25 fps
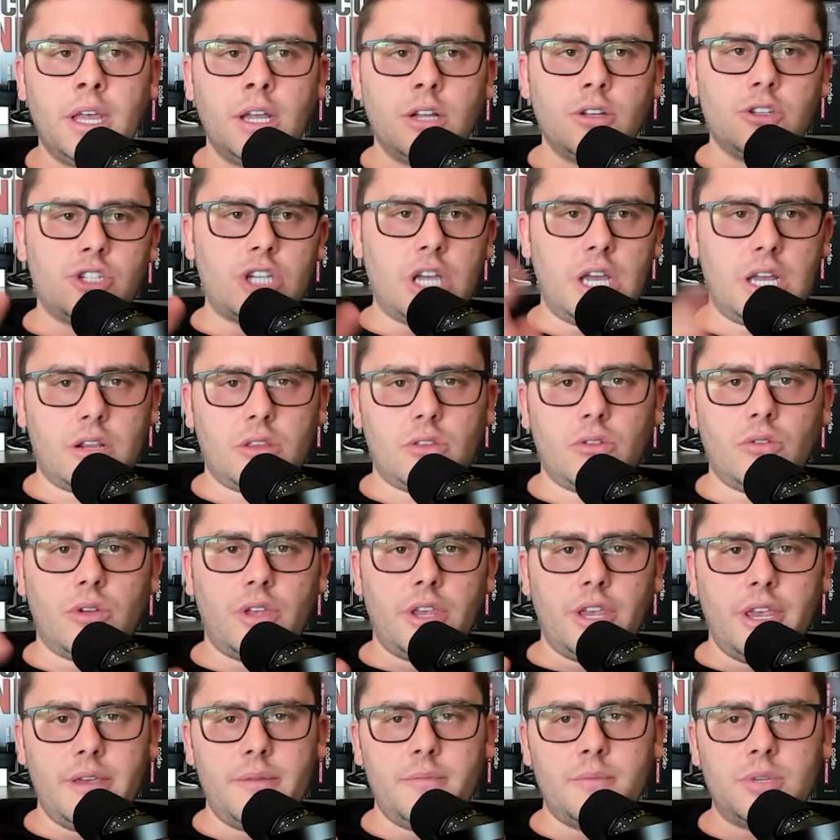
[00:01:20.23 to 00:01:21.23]
Certo
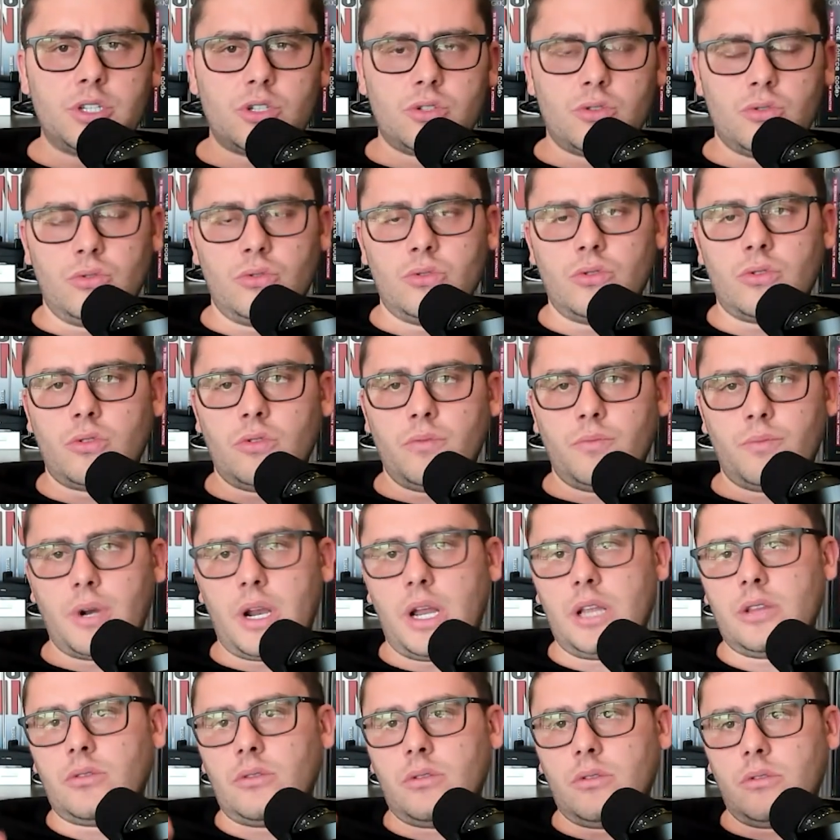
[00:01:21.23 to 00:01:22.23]
che mi sono
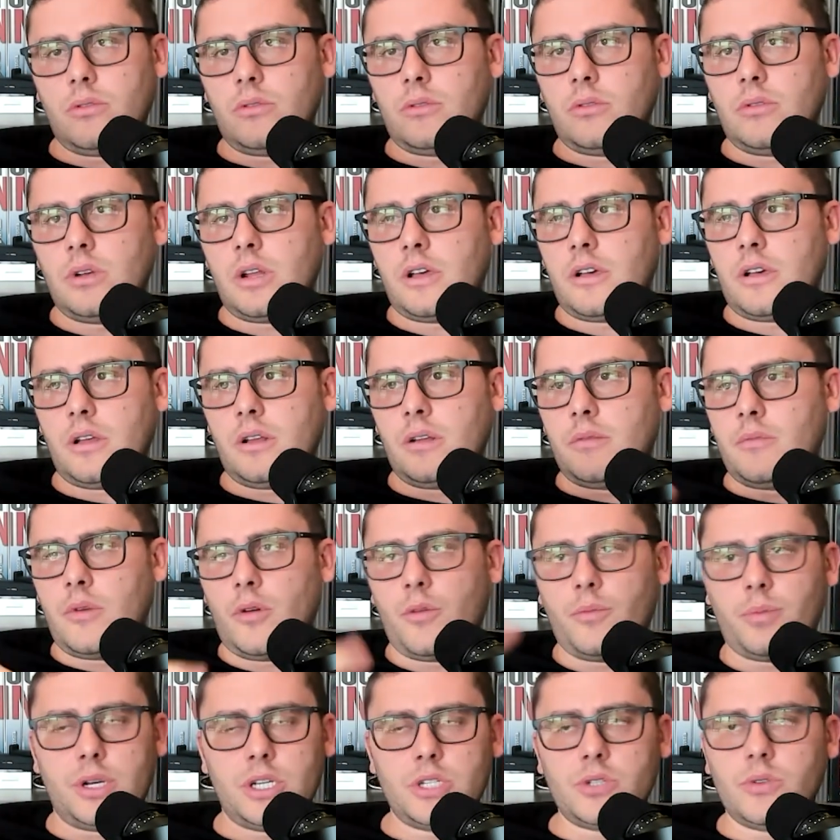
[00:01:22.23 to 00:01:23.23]
comprato, la,
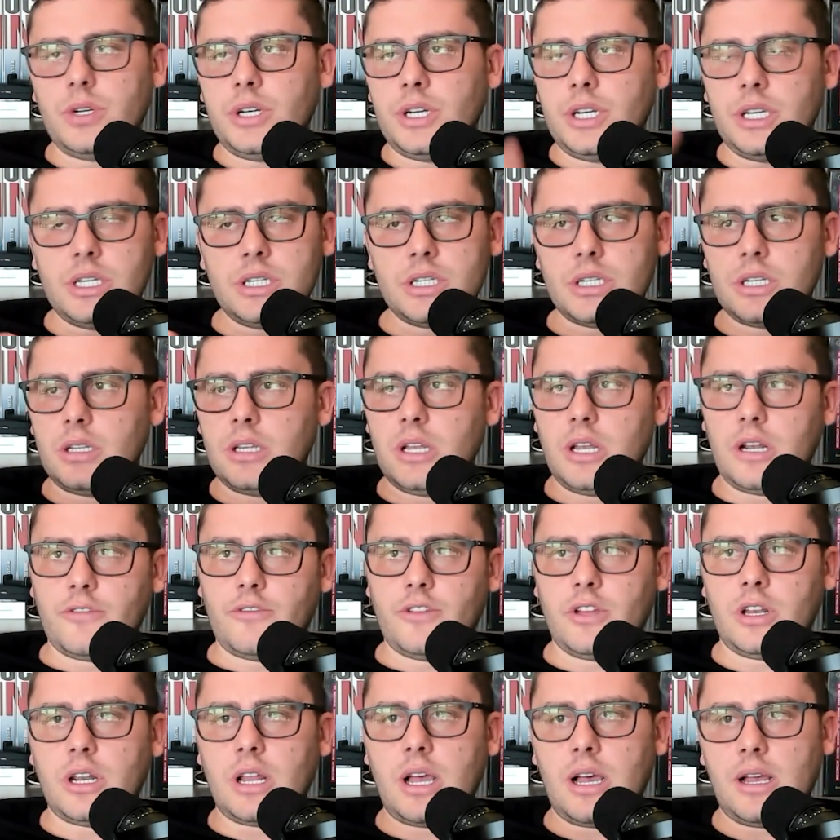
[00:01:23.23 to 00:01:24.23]
ho preso il leasing della
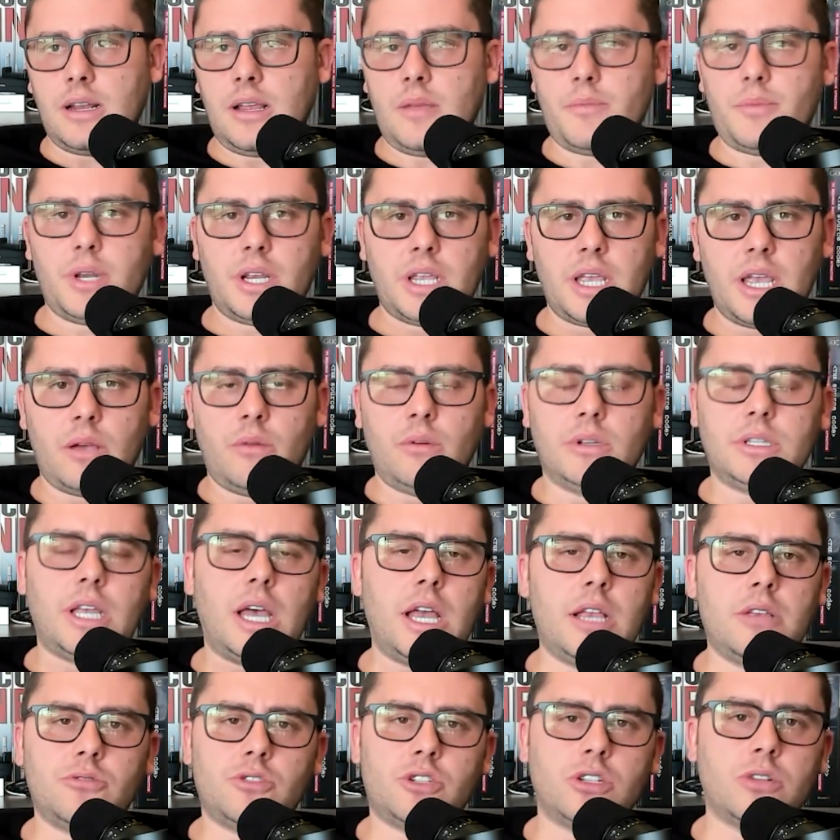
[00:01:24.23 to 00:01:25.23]
Ferrari perché
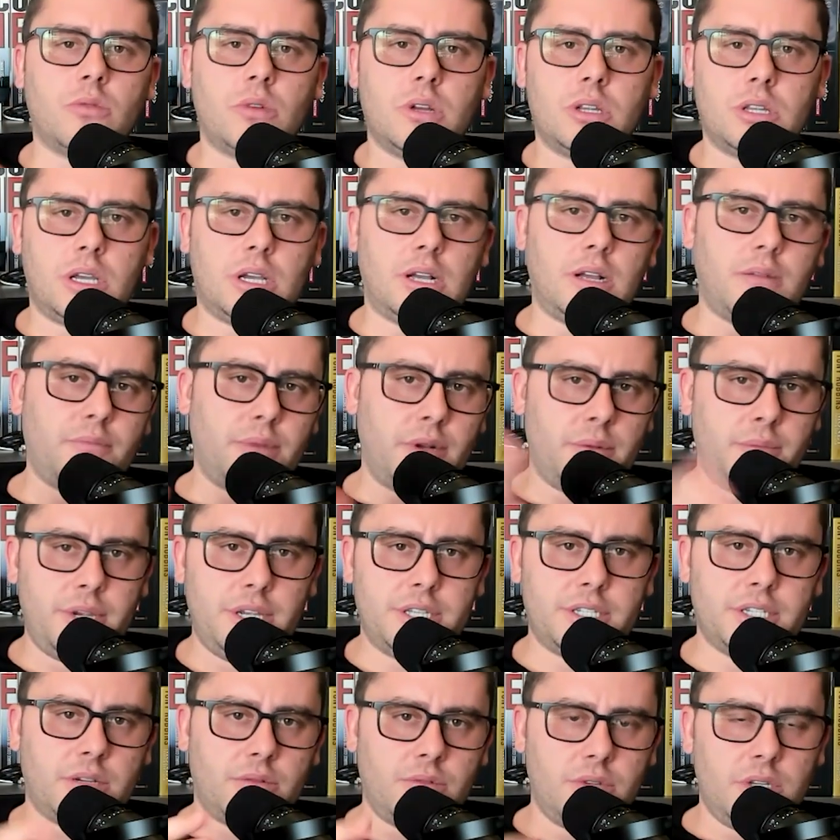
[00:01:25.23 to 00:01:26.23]
guadagno 50k al
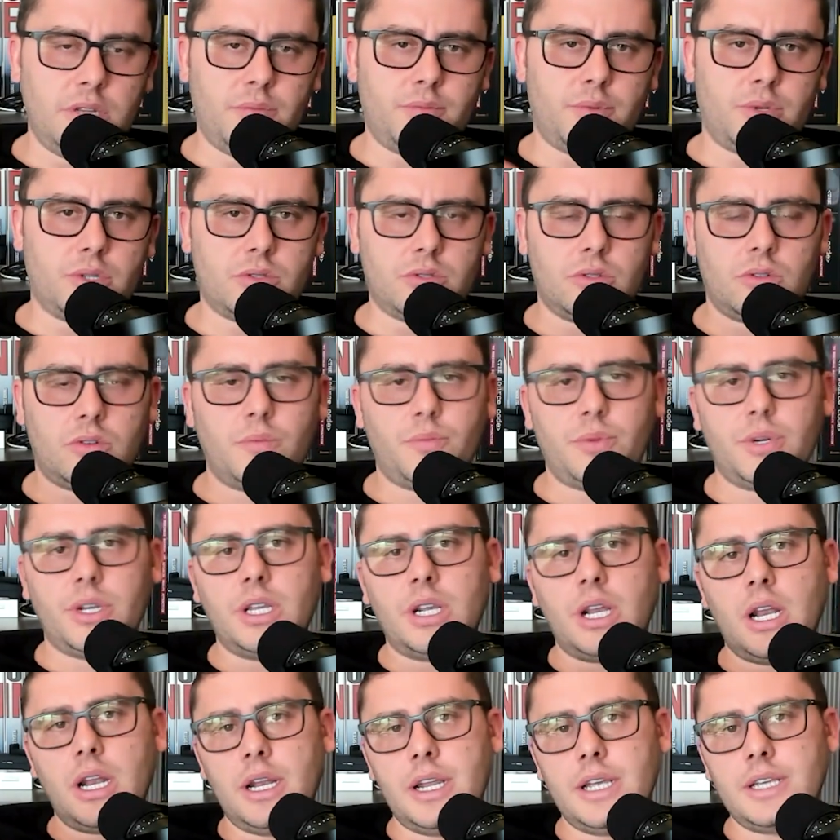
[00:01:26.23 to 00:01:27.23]
mese, quindi posso
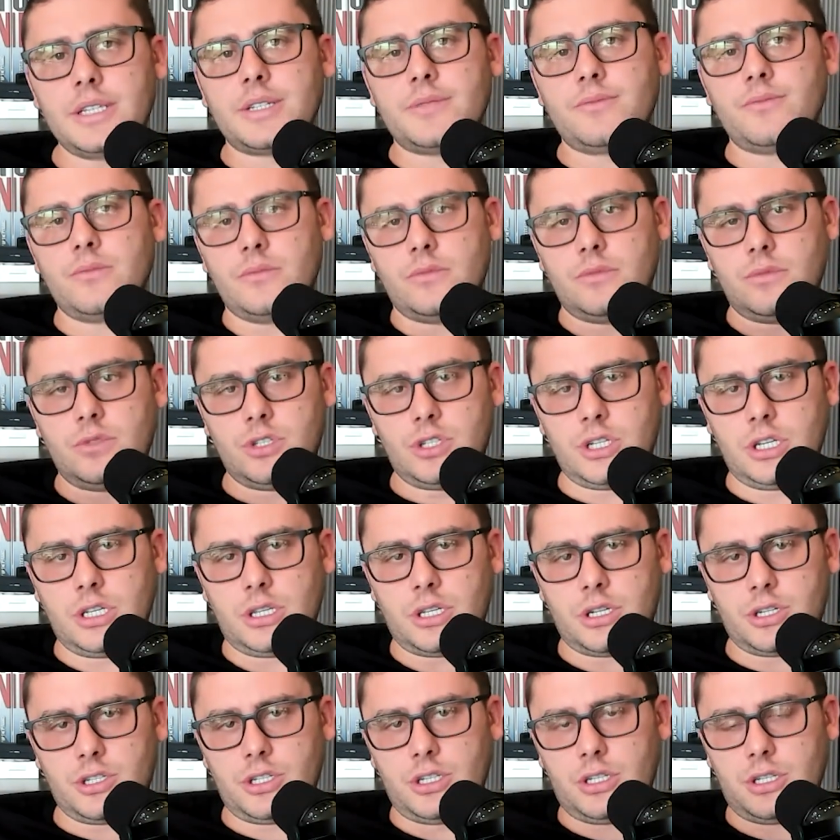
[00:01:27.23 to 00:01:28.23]
coprire il leasing,
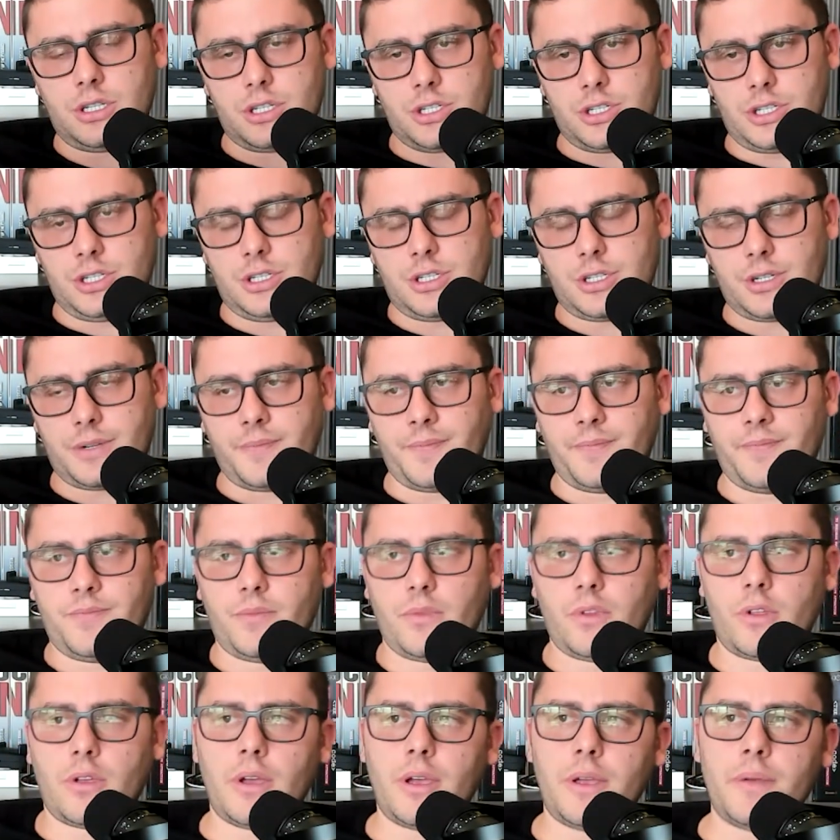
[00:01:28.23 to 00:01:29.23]
eccetera, eccetera, eccetera.
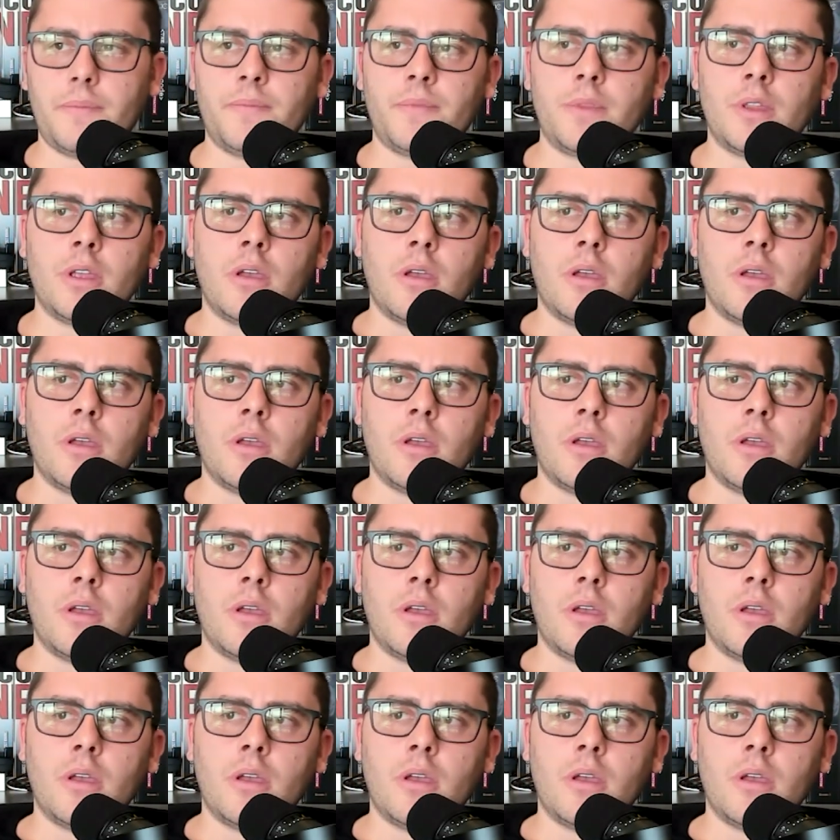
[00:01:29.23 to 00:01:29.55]
Ok?